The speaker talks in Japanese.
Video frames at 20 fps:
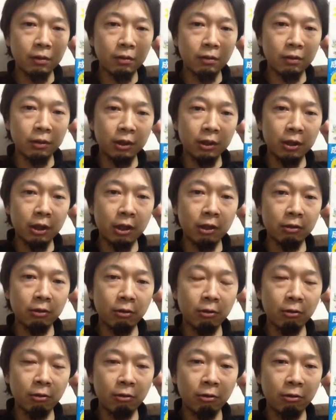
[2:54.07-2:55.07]
沖縄
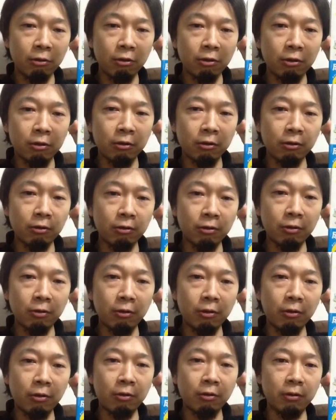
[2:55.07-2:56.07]
の
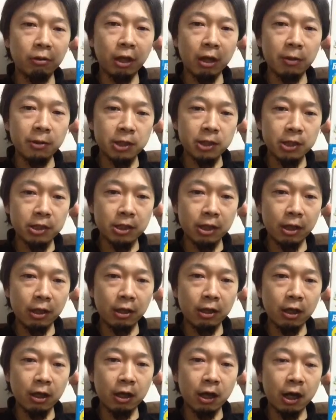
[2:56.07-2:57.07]
渡辺先生
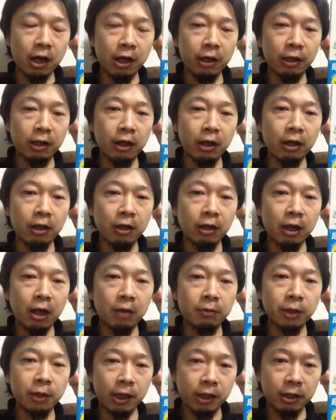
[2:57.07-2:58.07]
が書かれた噛
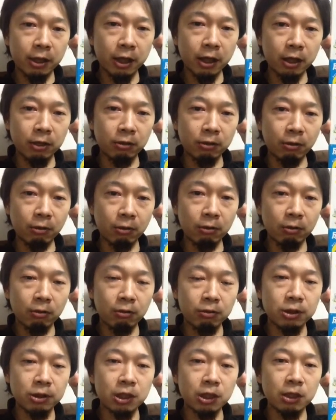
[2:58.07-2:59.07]
むだけダイエット、こ
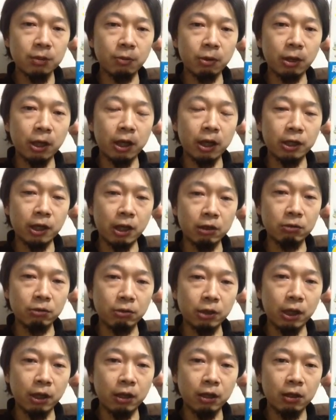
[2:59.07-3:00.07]
ちらにも書いてあるの
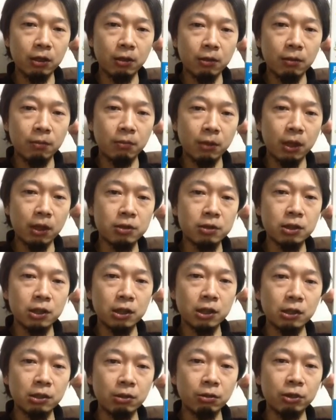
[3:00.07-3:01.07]
で、まあ、ぜ
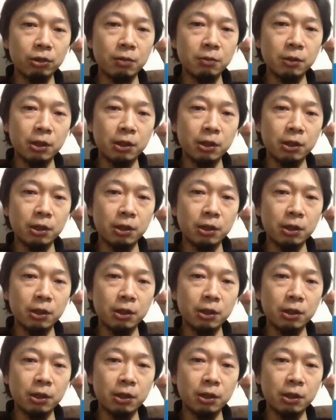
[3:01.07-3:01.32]
ひ読んでみ